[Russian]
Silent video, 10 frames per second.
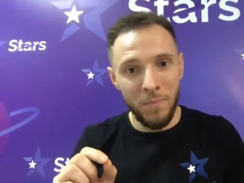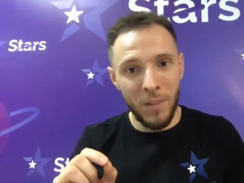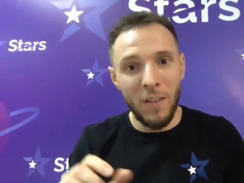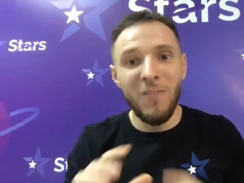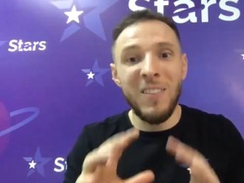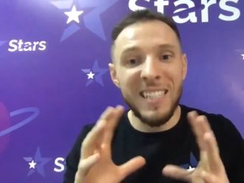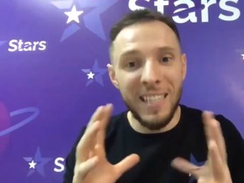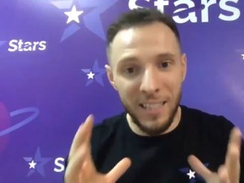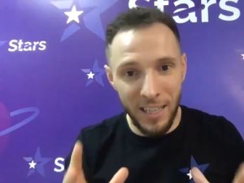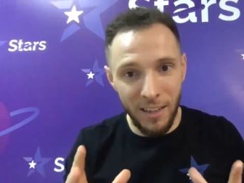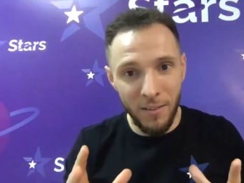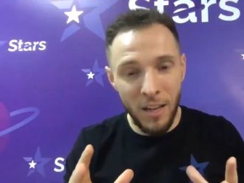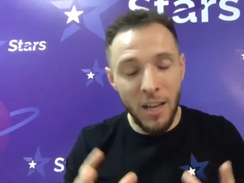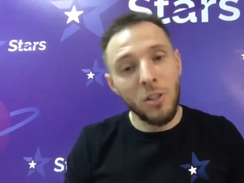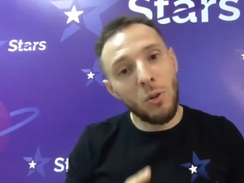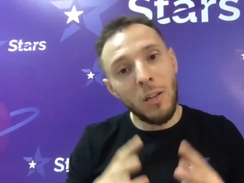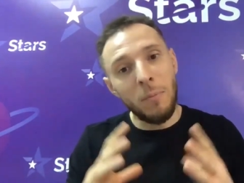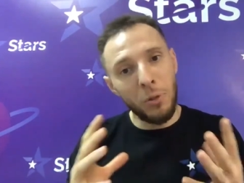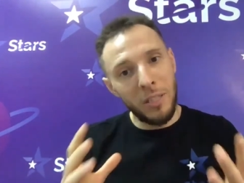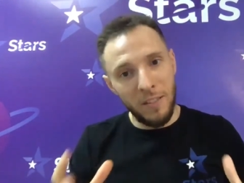в СНГ. Скоро
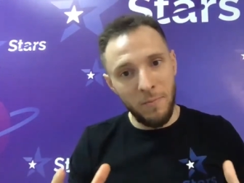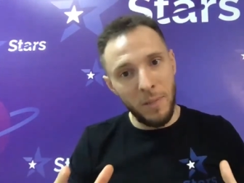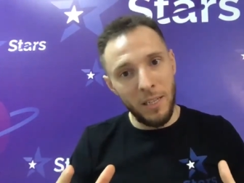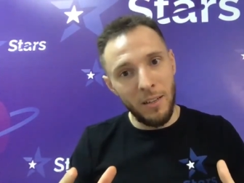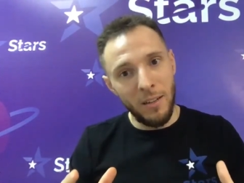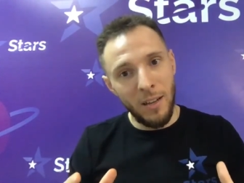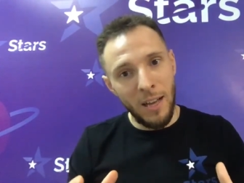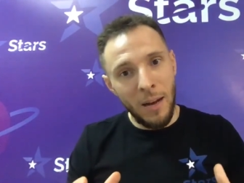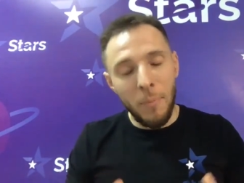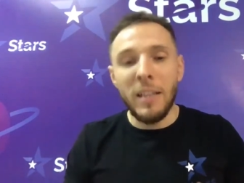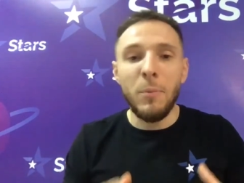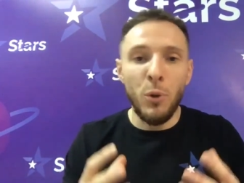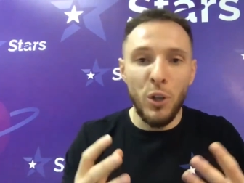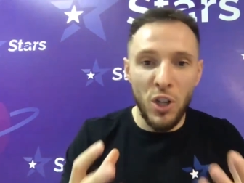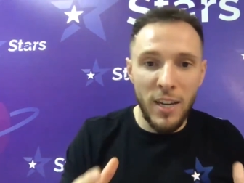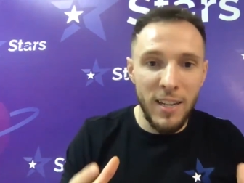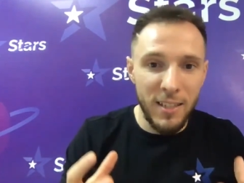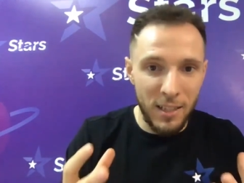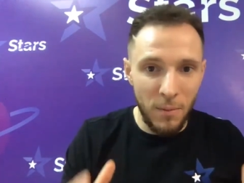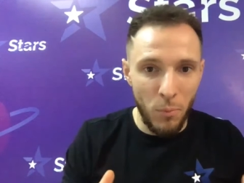будет и в мире. Поэтому решение за
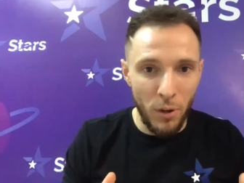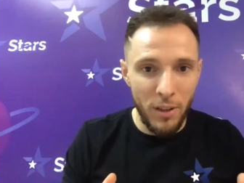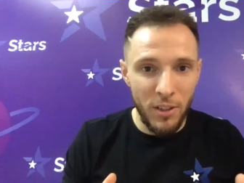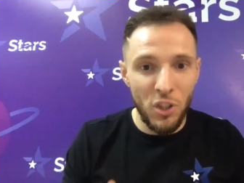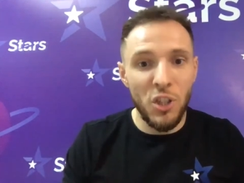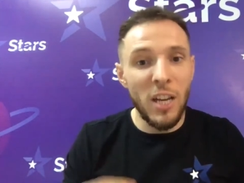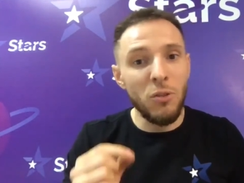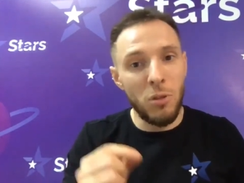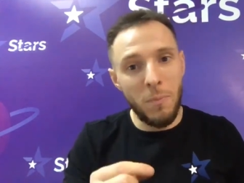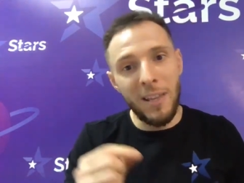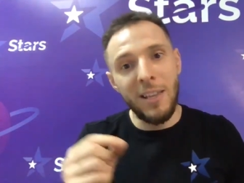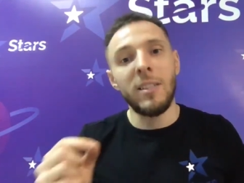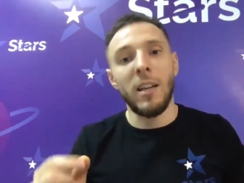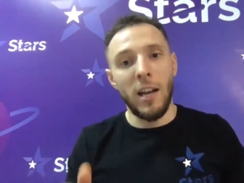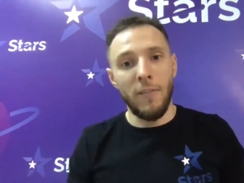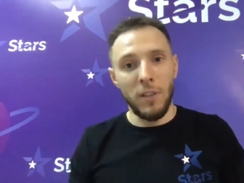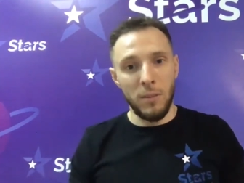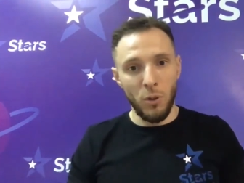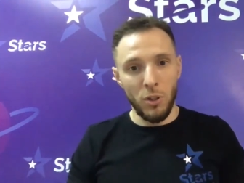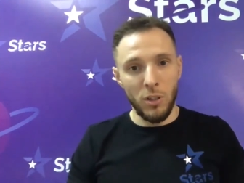тобой. Сейчас у тебя есть такая
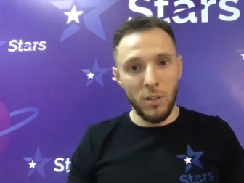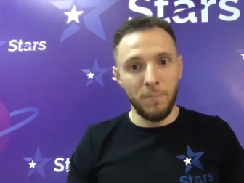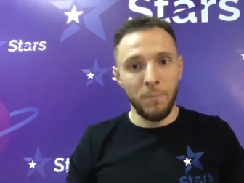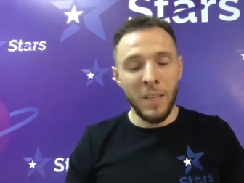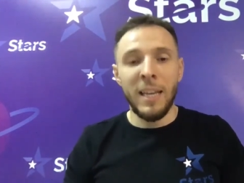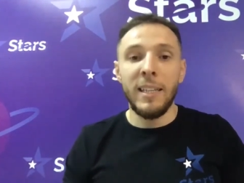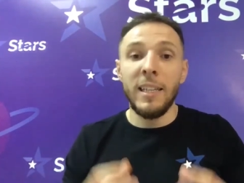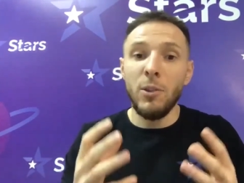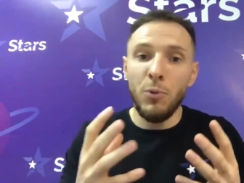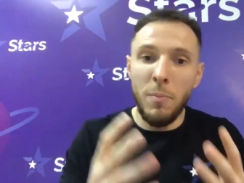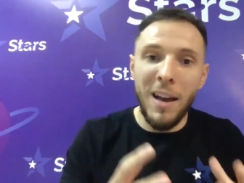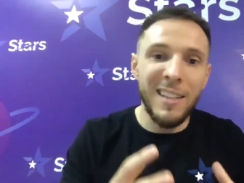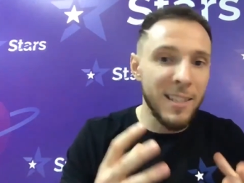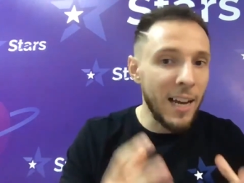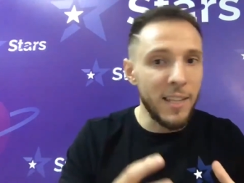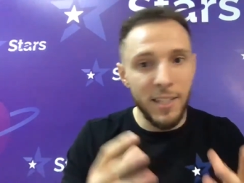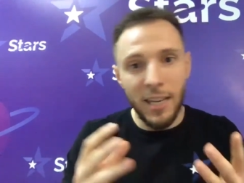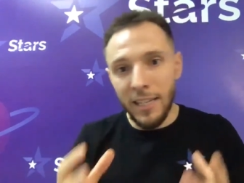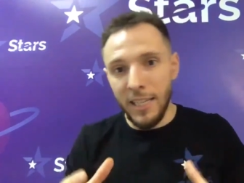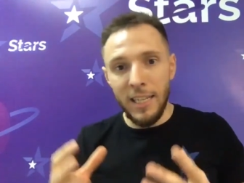возможность. Если у тебя остались
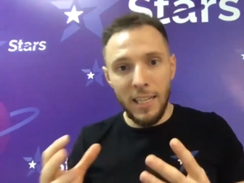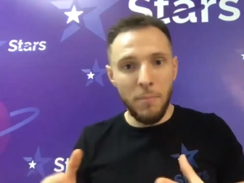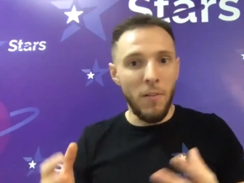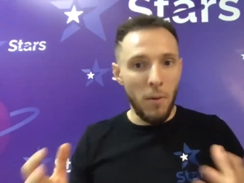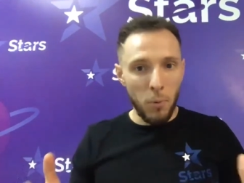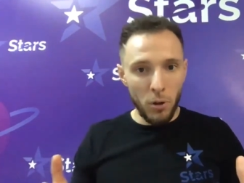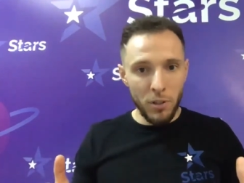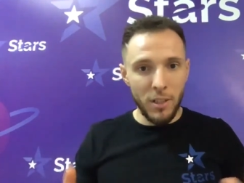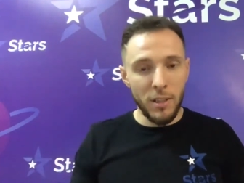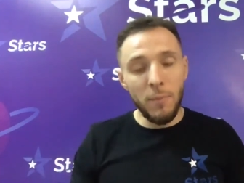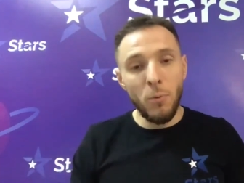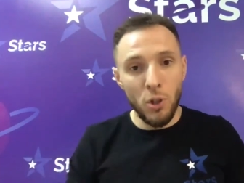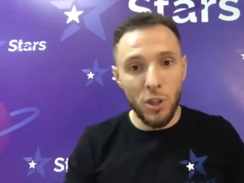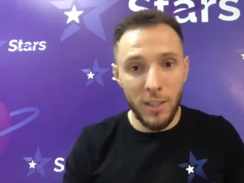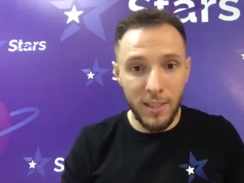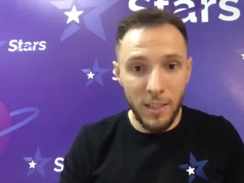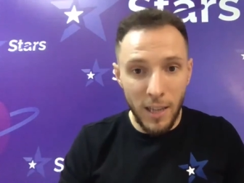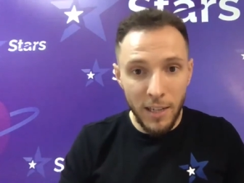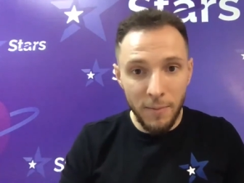какие-либо вопросы, ты можешь их задать